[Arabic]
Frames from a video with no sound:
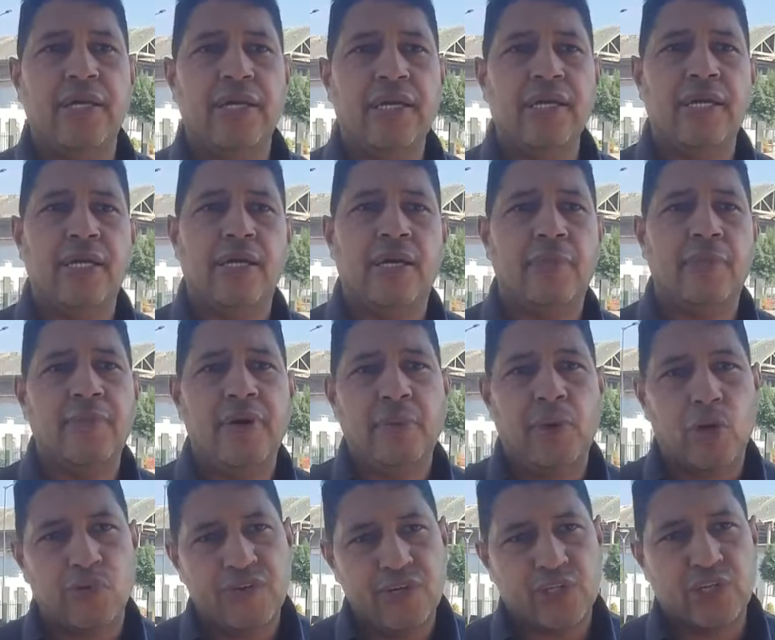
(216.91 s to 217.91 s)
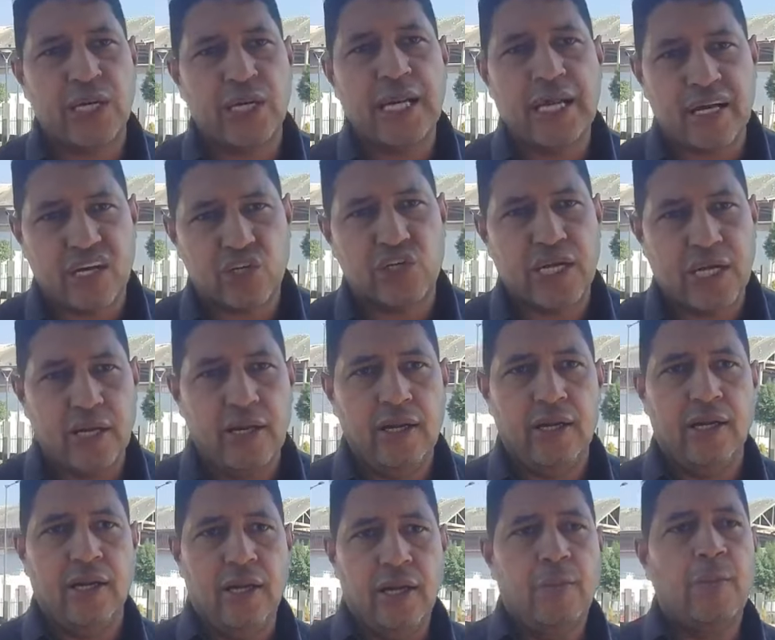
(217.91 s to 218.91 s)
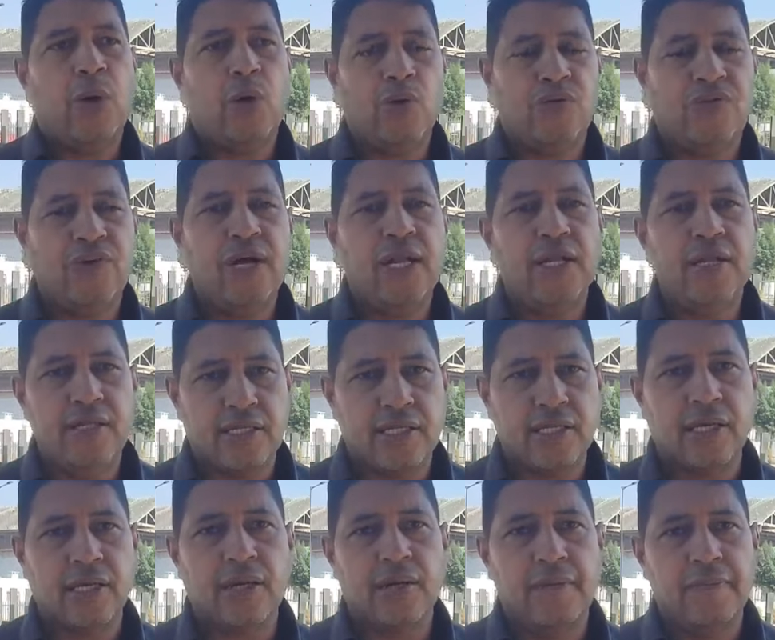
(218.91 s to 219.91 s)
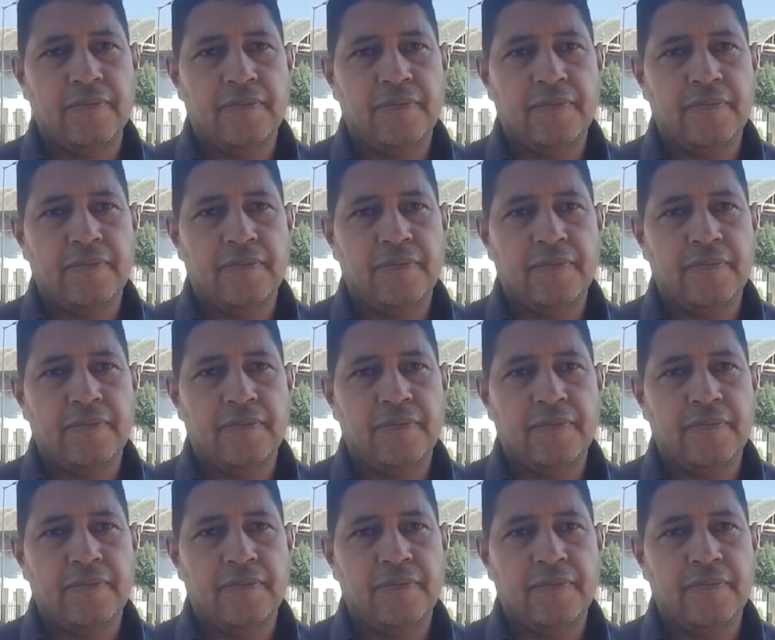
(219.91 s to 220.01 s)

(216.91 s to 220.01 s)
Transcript: اللي ما معروفاش على الرجال معروفه على النساء